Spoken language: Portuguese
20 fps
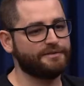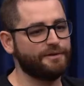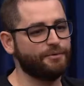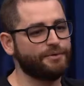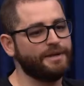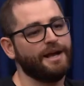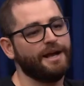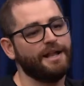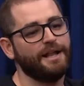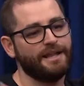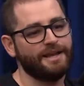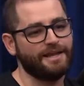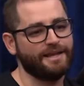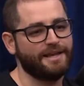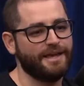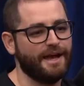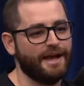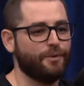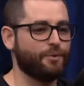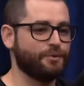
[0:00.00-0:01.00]
o que a galera
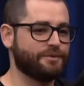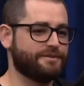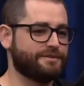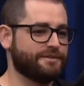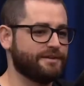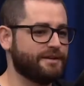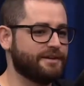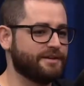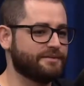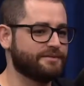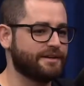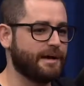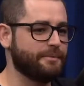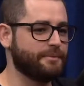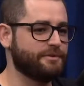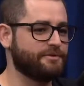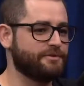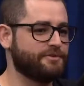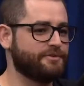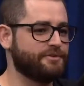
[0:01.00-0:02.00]
quer acontecer, sabe?
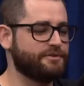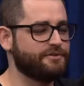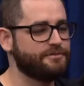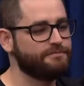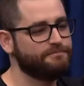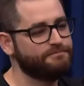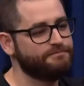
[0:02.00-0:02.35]
De, de, de...